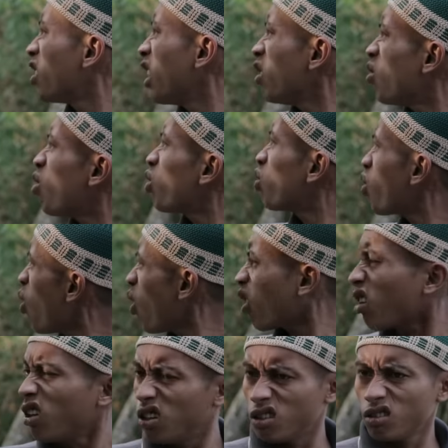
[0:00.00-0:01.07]
Udin kotruk.
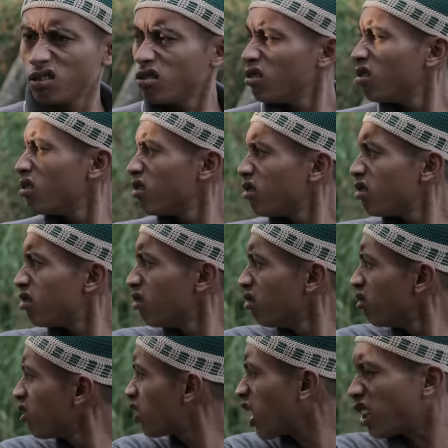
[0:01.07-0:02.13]

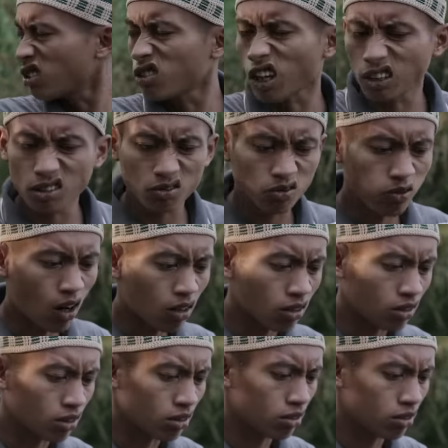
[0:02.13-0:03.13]
Get-get wong.